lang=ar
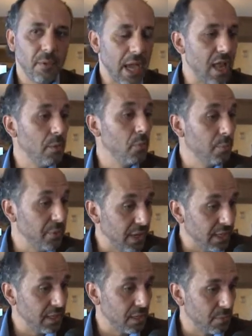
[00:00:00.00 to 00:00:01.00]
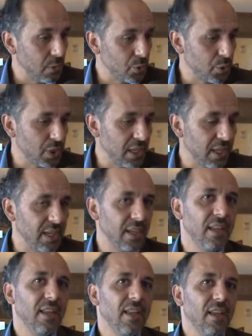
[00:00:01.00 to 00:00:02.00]
هالمبدعين الموجودين
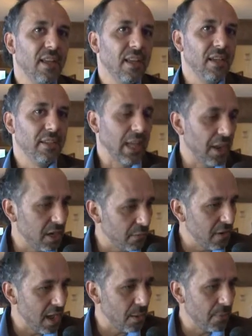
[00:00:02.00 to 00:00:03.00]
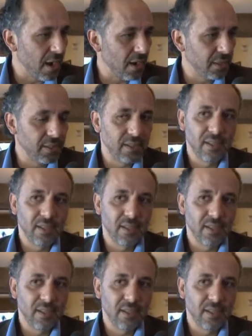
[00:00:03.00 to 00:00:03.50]
تعرفنا على بعض